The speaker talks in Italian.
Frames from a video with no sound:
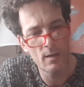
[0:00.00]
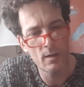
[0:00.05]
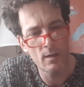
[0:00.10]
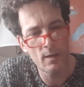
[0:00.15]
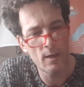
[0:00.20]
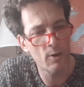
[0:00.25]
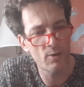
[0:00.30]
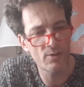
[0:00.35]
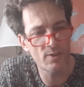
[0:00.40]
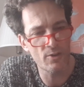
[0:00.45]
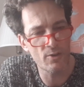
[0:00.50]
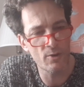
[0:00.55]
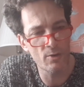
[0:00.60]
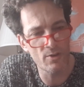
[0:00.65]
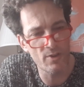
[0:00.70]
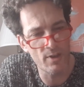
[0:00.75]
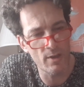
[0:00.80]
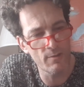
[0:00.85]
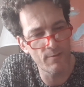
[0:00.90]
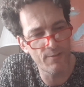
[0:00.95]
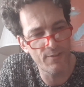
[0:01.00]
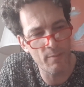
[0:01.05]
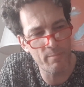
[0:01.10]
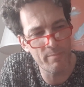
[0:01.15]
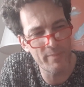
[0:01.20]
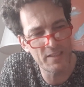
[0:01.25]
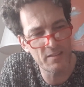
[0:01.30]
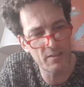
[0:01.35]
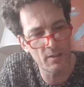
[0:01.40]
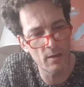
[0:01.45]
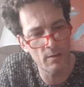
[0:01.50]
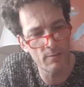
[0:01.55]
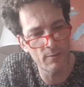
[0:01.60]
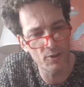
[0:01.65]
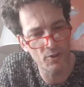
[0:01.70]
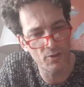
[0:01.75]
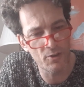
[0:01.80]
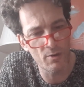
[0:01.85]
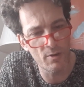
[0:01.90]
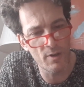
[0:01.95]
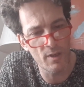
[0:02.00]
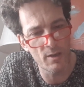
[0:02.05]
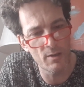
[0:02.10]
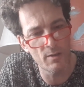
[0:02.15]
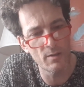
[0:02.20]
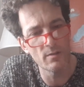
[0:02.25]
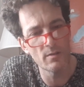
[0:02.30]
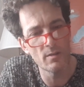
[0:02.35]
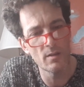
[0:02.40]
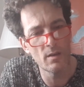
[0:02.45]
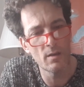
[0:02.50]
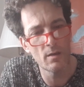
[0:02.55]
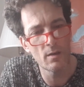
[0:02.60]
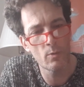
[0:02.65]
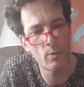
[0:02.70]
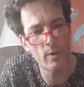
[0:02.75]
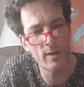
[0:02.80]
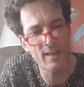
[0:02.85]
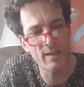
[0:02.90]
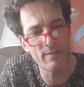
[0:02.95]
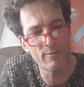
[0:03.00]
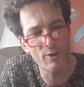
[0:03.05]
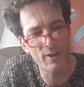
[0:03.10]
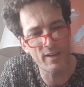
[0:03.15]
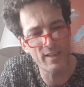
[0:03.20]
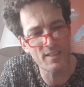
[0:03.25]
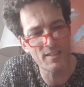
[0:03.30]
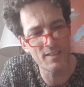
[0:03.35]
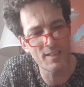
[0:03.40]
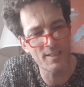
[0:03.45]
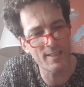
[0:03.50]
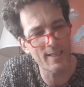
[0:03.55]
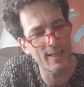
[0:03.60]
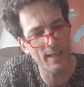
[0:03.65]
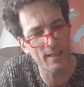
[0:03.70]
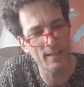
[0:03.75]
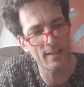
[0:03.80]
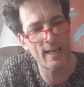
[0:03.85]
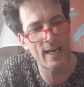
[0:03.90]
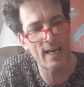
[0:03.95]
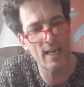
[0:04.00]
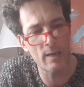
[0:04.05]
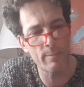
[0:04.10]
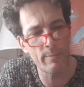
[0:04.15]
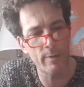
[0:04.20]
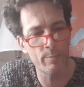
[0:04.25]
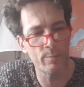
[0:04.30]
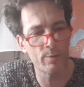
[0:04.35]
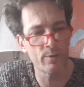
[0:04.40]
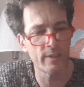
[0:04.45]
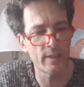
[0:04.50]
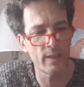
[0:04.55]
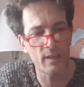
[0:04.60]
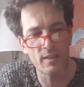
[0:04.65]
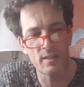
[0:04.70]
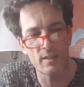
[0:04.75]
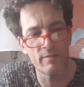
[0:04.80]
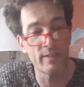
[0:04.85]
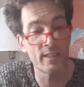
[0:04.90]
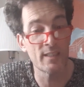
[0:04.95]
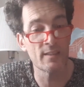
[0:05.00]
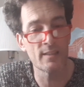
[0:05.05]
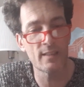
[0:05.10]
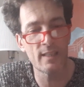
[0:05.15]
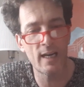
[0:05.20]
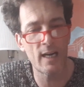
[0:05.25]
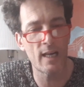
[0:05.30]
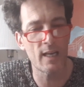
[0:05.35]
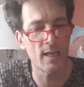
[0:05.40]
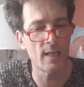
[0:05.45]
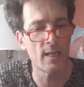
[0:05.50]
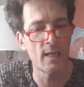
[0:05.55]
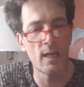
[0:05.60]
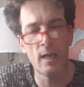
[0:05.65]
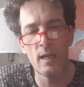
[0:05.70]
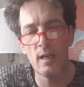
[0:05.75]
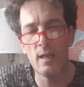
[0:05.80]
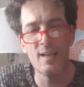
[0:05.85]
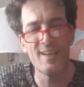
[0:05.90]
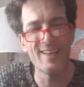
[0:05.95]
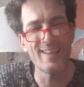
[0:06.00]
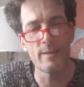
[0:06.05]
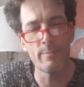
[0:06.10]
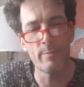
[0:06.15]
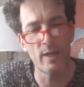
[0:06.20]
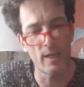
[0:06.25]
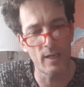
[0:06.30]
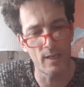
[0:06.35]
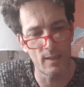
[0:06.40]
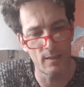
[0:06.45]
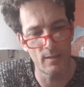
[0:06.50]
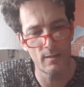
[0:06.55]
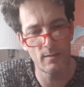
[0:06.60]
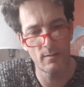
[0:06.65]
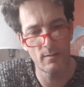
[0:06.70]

E cosa sono se non frammenti del vostro io, quelli che vorreste scartare per poter diventare liberi?